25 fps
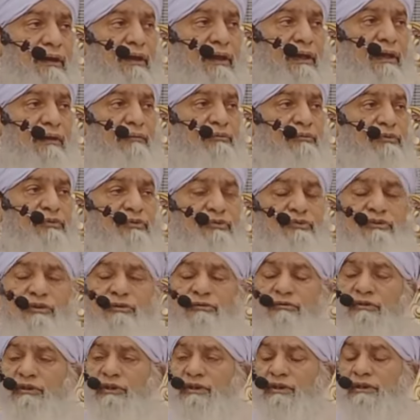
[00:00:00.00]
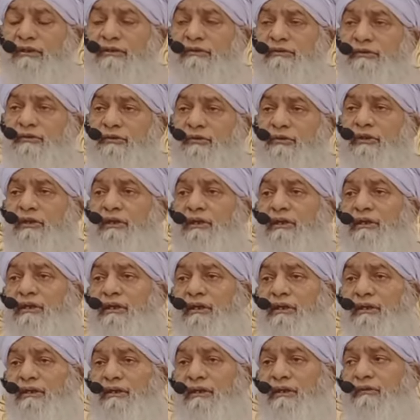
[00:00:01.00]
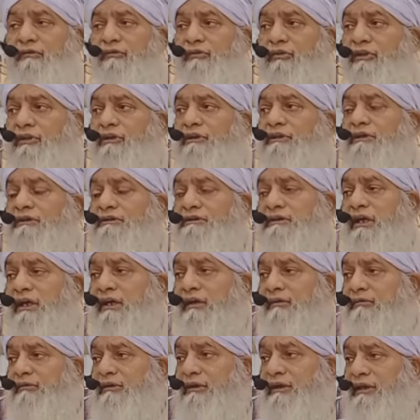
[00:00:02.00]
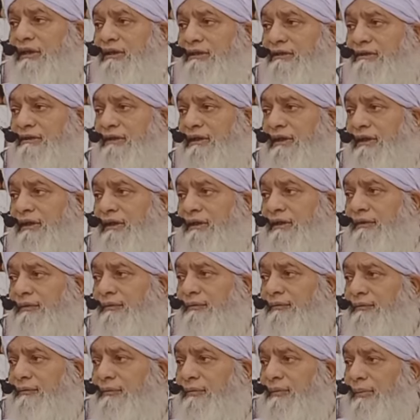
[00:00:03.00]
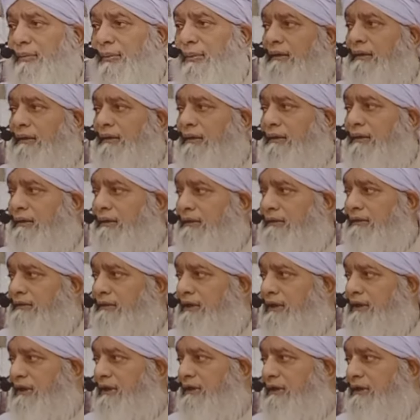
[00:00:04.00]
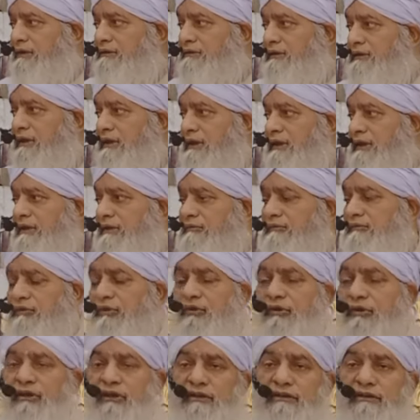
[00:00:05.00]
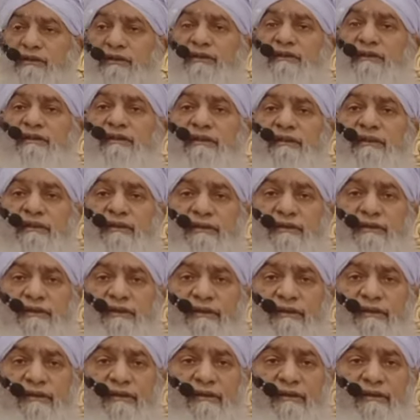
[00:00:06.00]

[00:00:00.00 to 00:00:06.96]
आप क्यों समझे कि 16 घंटे वो इंतज़ार में रहते हैं ये अल्लाह ताला ने मोहलत इसलिए दी